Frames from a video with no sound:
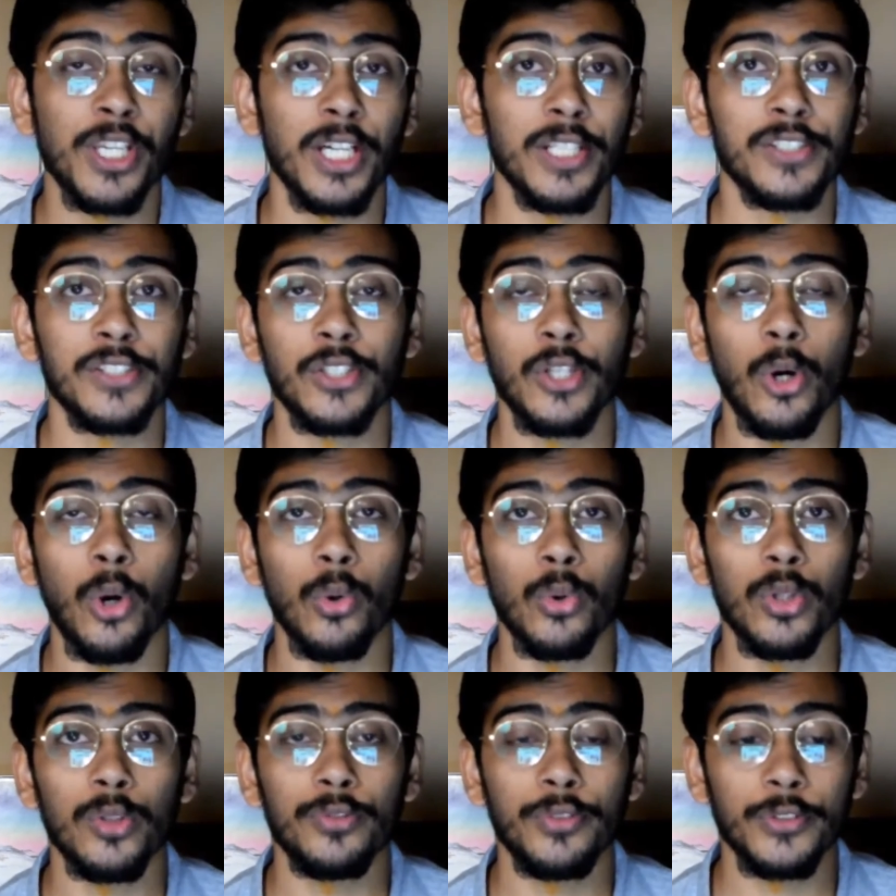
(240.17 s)
क्या इसके
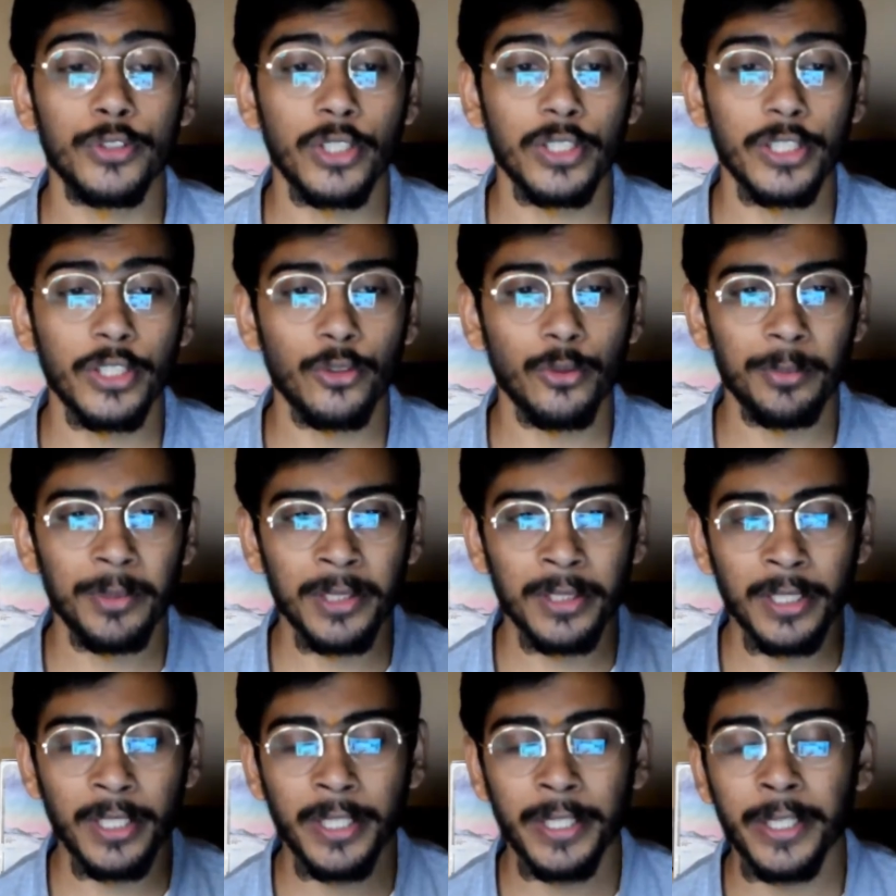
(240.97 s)
ओवरऑल फीचर देखने
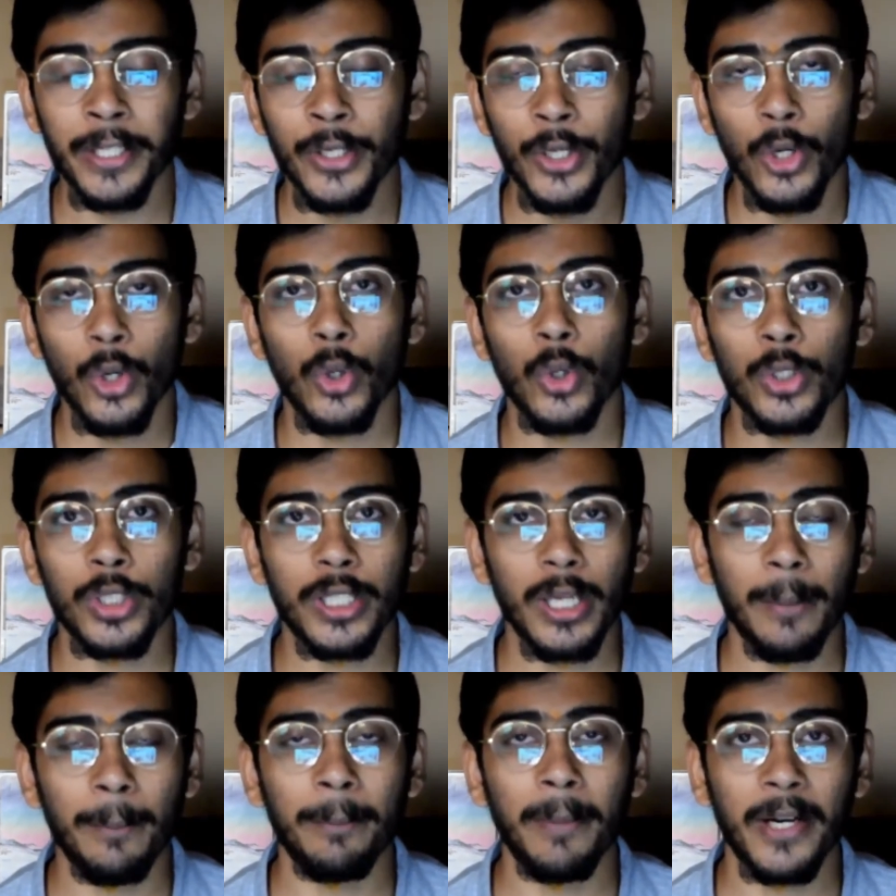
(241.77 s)
मिलते हैं और
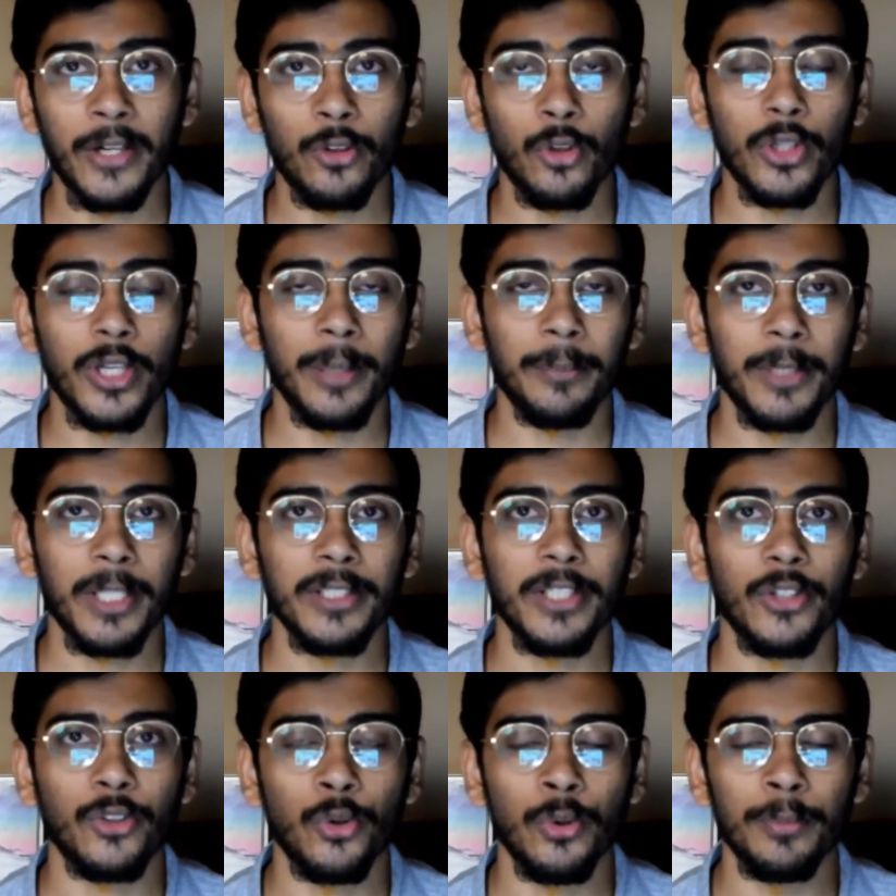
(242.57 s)
क्या मैक्रो कैमरा
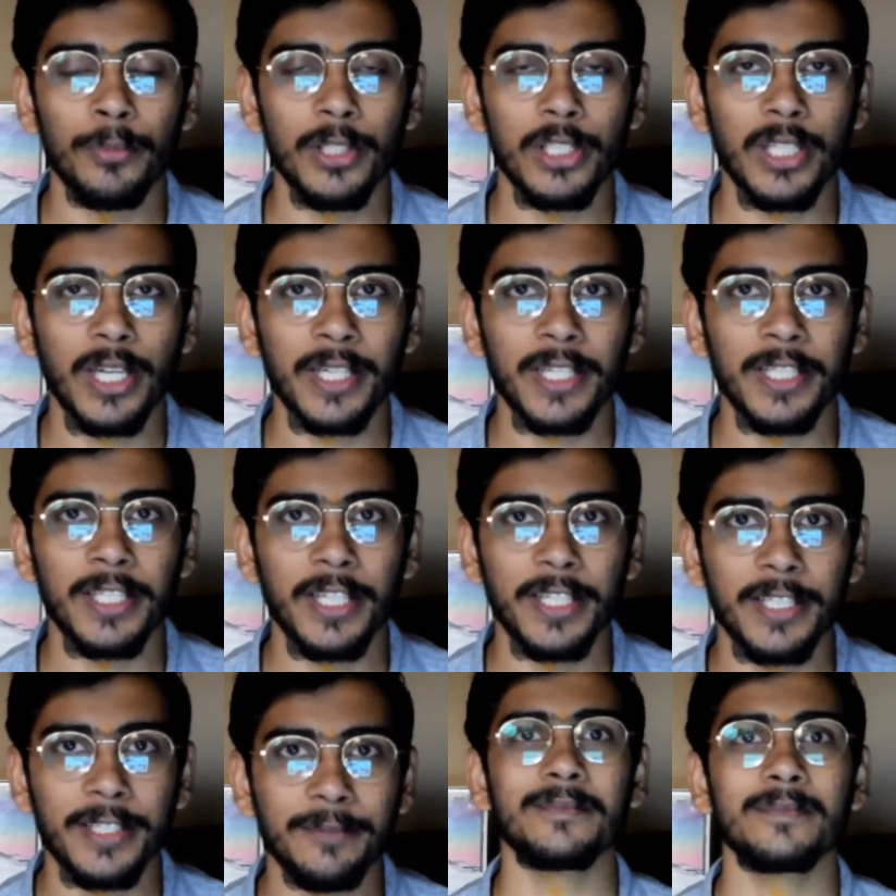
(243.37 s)
देखने मिलता है कि
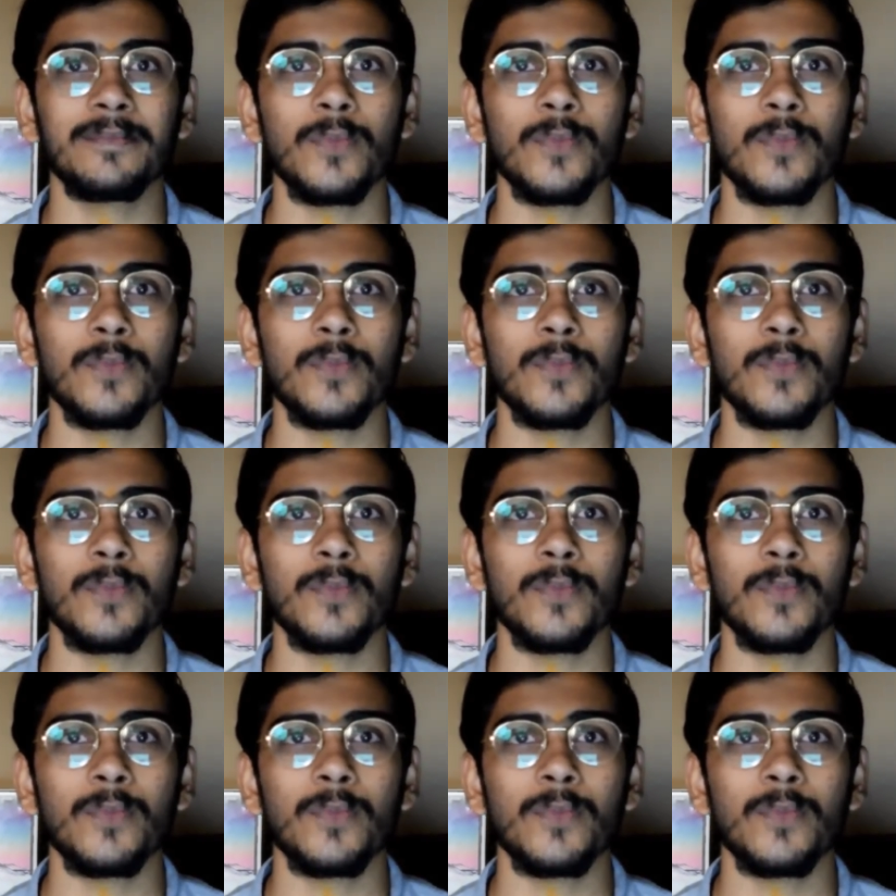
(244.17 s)
नहीं